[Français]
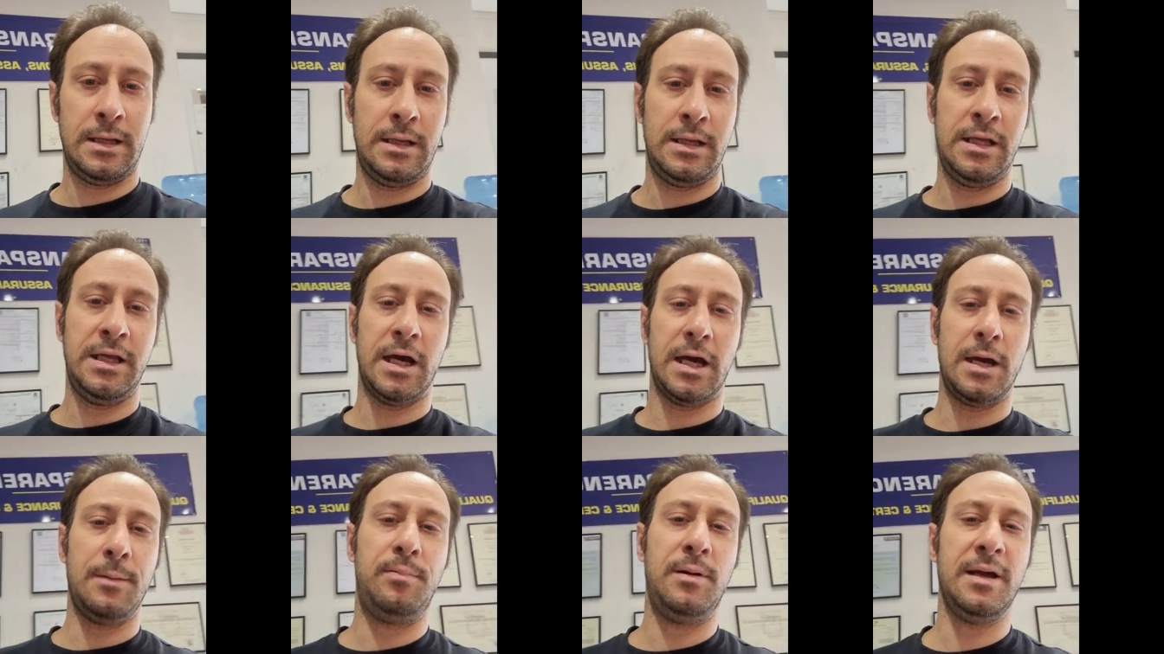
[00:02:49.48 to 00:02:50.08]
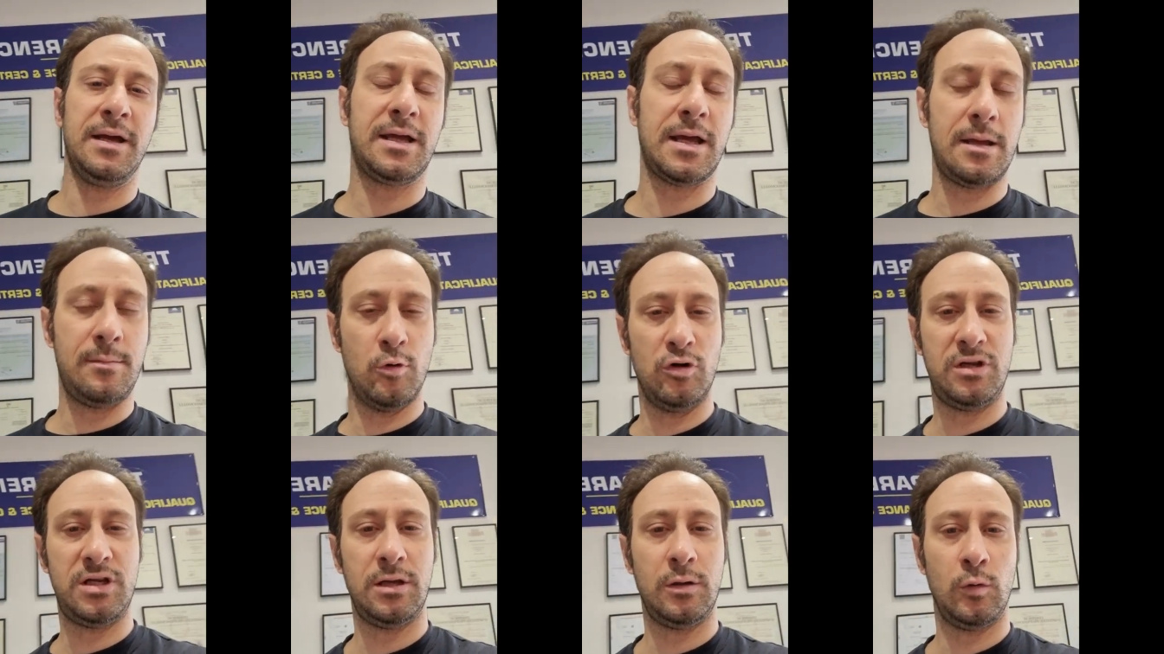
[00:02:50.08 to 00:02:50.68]
Il réplique et il
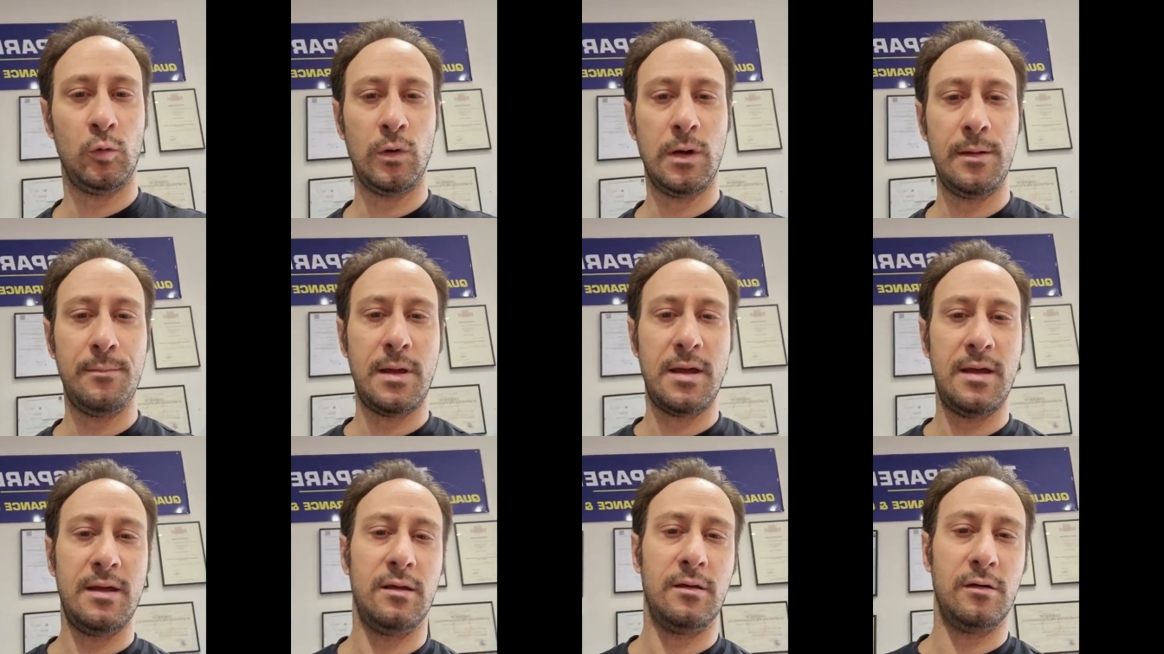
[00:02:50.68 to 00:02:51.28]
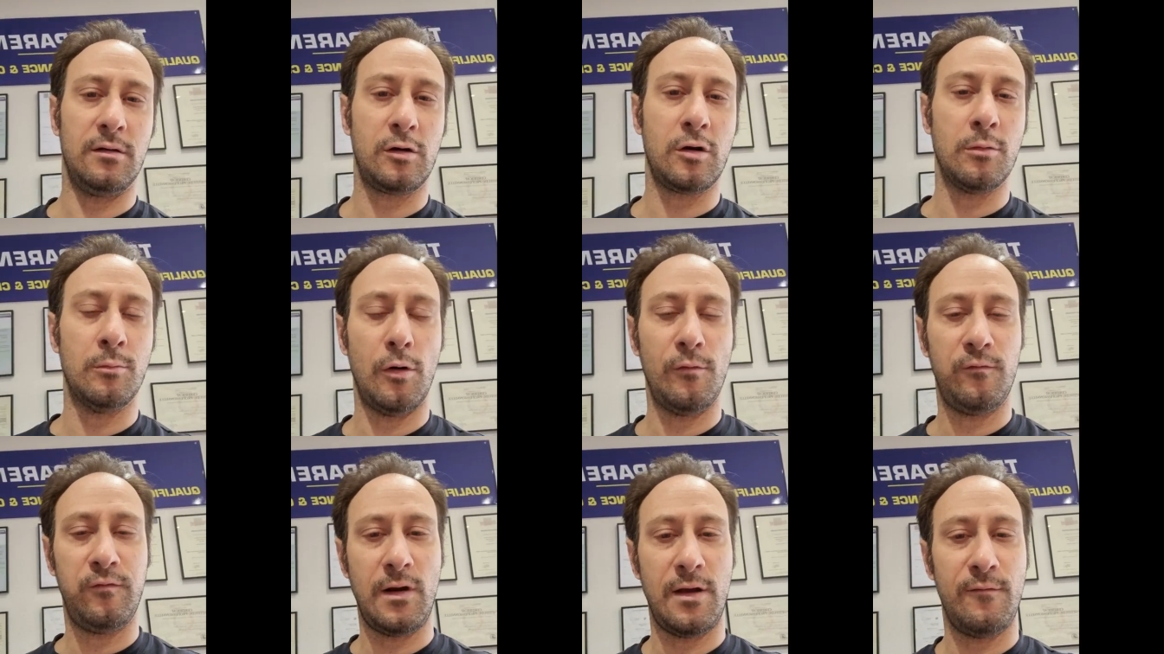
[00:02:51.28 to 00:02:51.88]
me dit, oui, mais
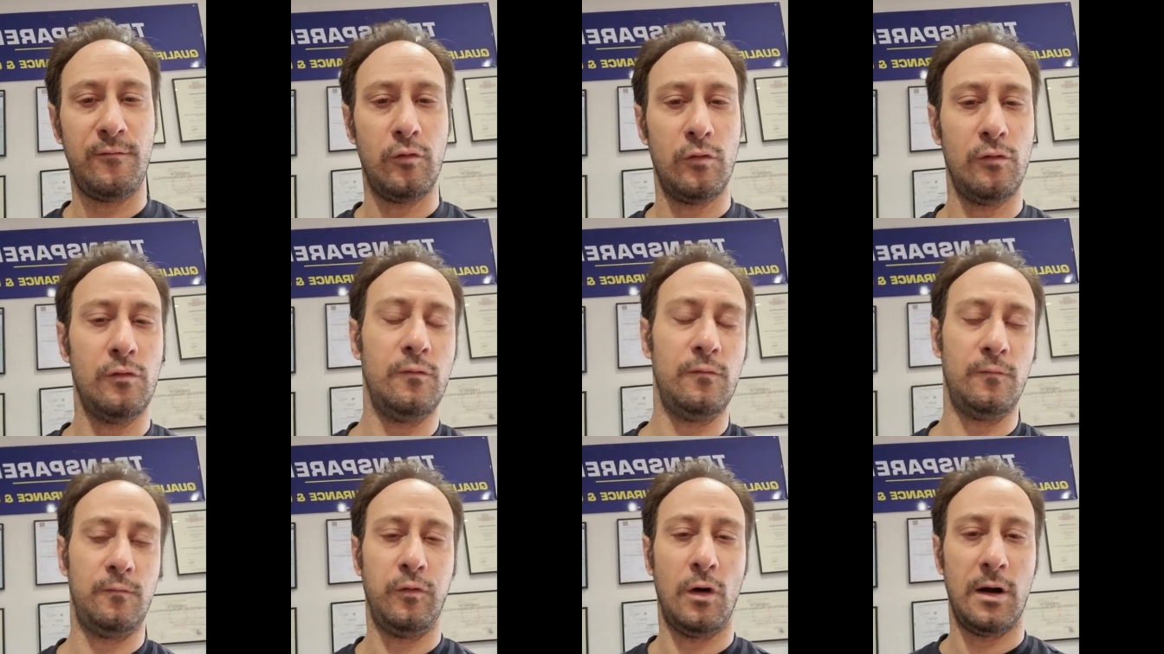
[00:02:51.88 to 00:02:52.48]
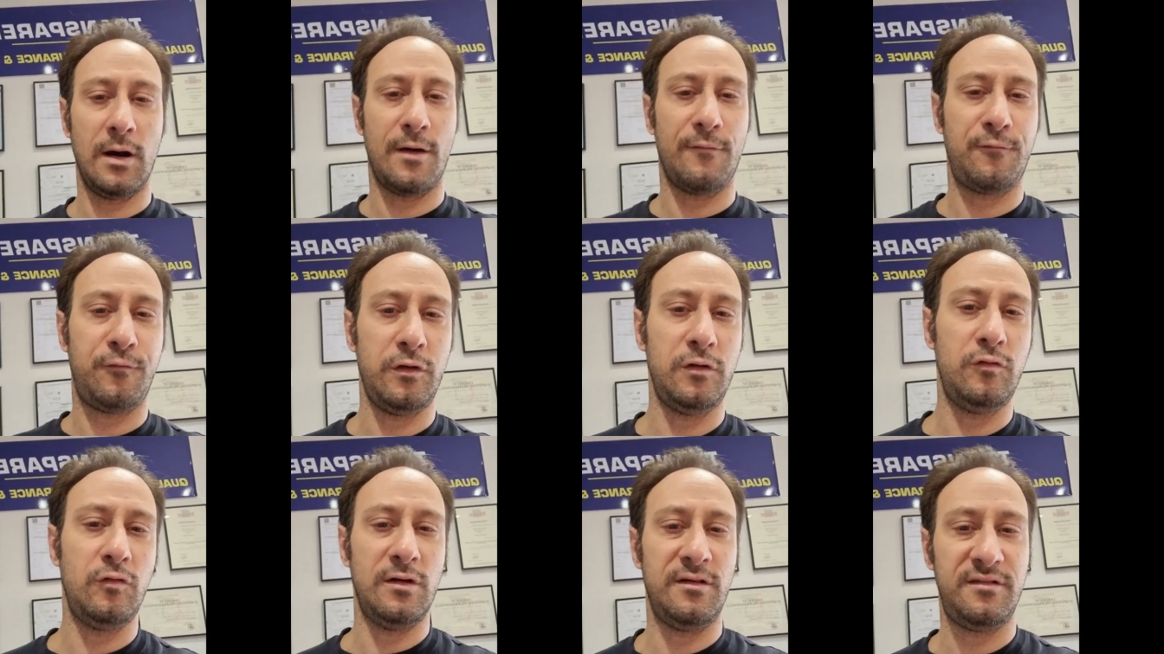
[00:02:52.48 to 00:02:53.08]
comment voulez-vous voir la
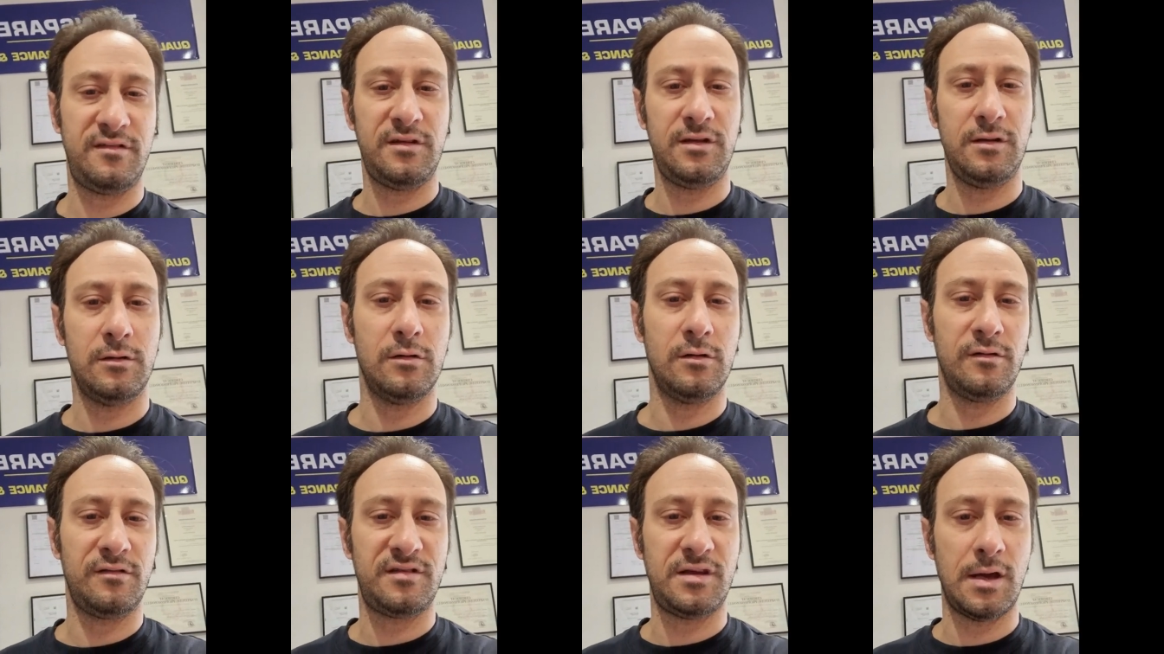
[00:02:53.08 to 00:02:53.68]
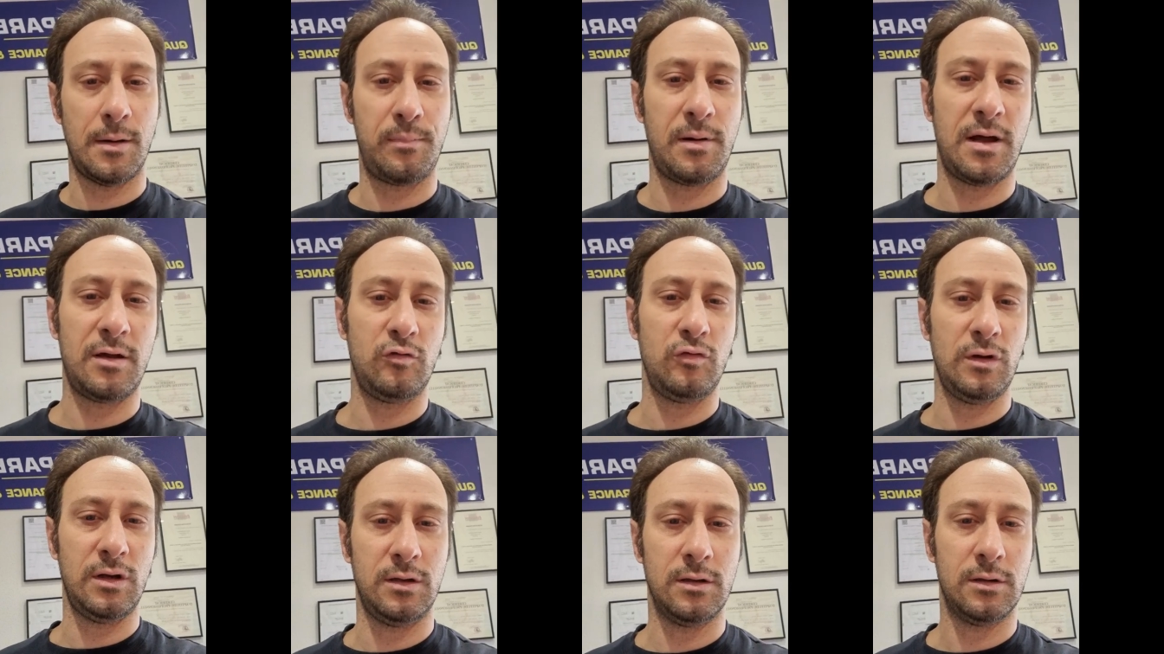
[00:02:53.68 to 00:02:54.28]
fuite d'huile s'il y a plein
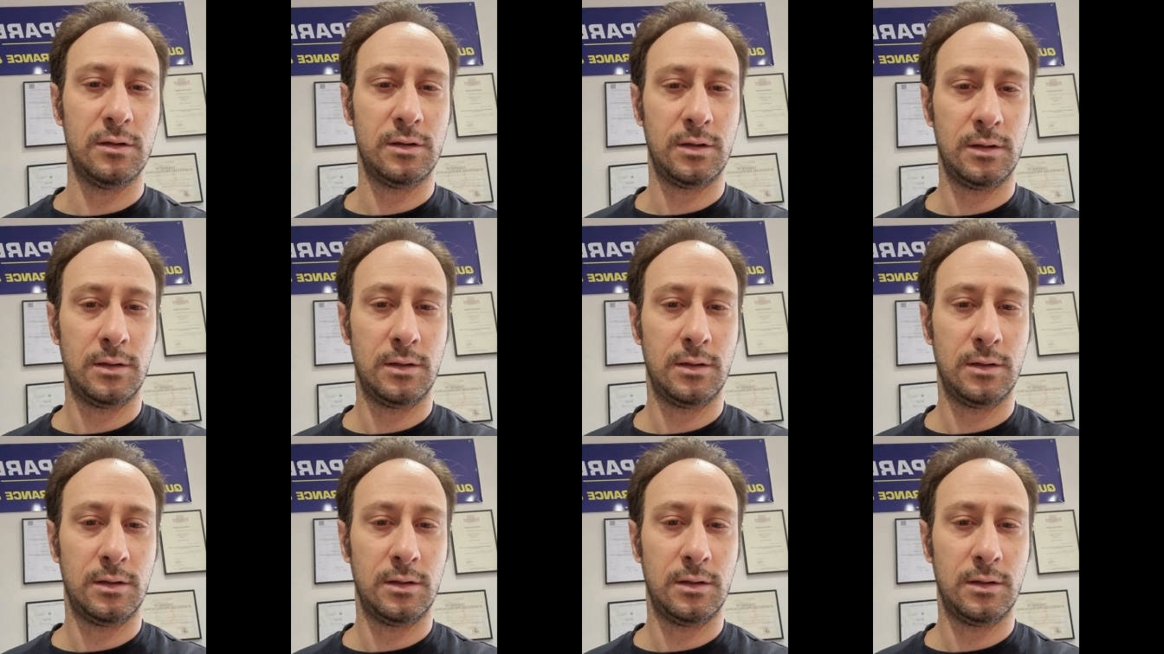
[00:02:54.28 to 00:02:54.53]
d'huile